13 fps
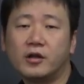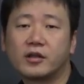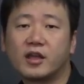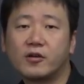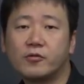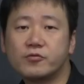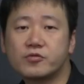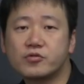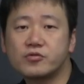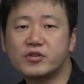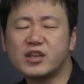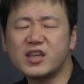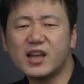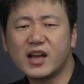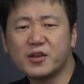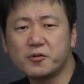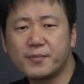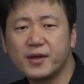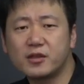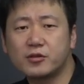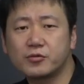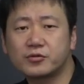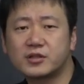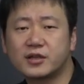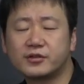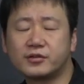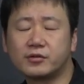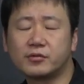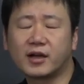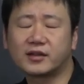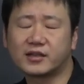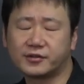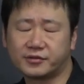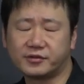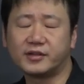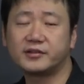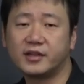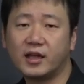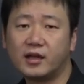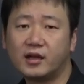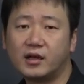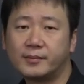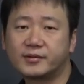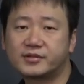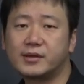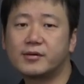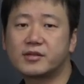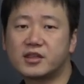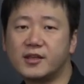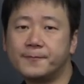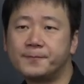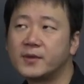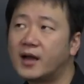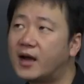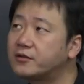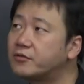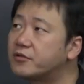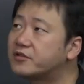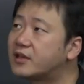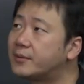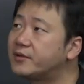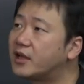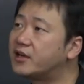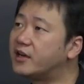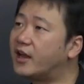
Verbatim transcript: 華厳宗以外を勉強したりするのがあったりするんですね。すなわち後の時代みたいに